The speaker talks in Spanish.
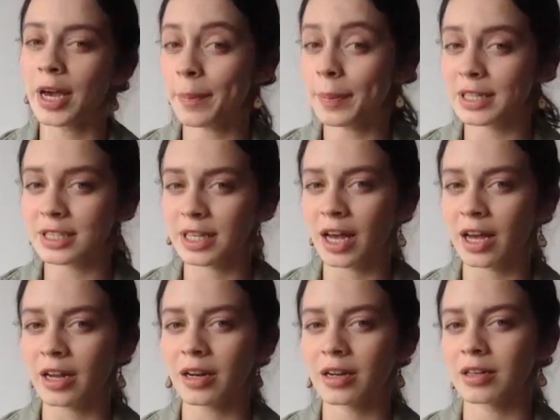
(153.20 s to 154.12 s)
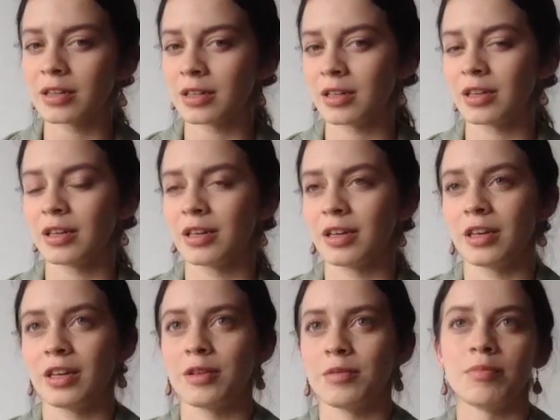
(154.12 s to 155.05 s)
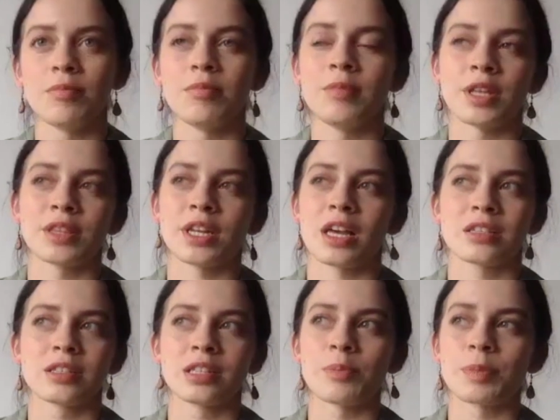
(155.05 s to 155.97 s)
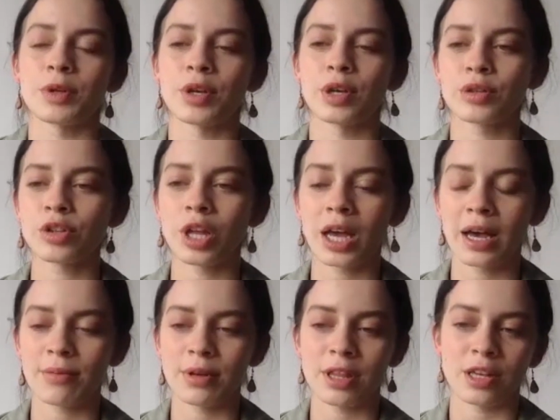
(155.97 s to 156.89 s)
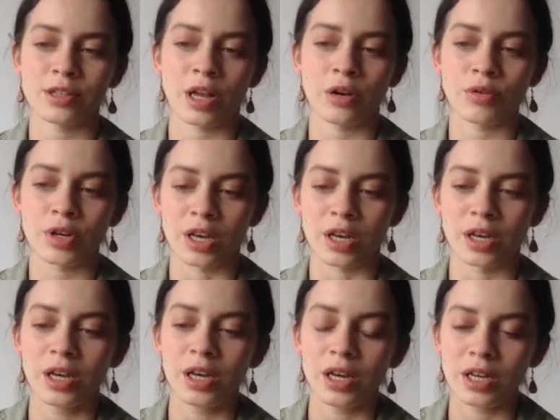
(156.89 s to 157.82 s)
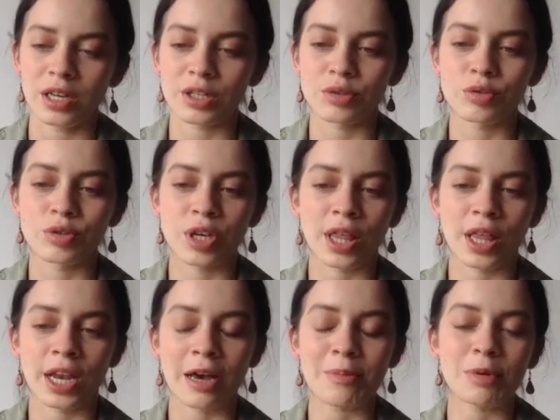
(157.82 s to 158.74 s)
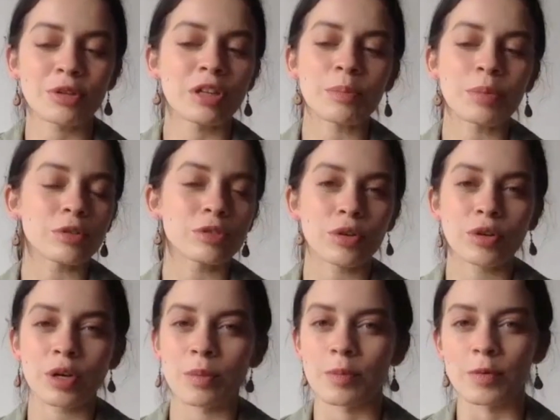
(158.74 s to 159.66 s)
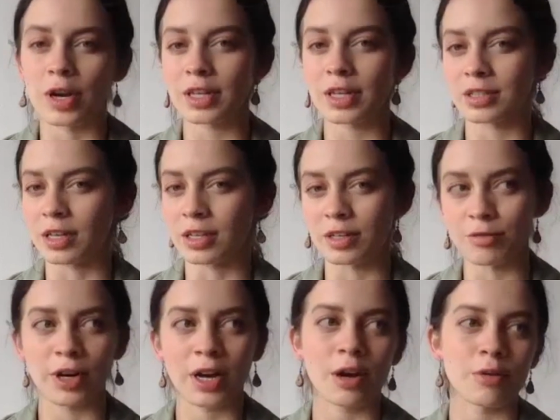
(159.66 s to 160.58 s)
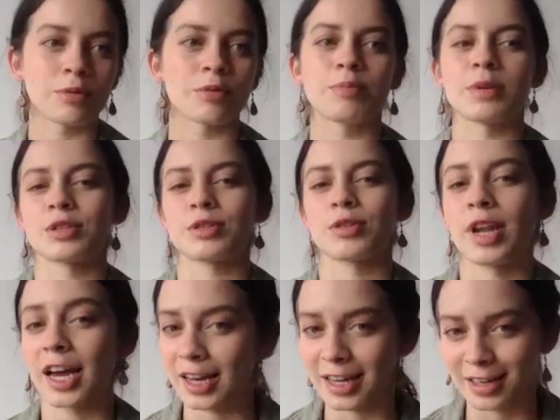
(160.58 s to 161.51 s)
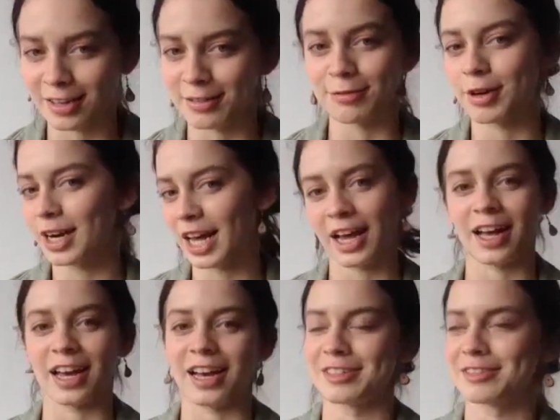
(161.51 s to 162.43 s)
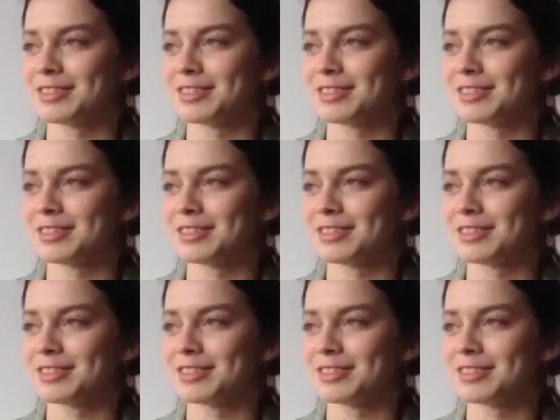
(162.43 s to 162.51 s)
pasar y mientras el proyecto tenga vida es algo que, sucederá, pero tampoco es algo que me molesta. Si fuera un personaje que fuera,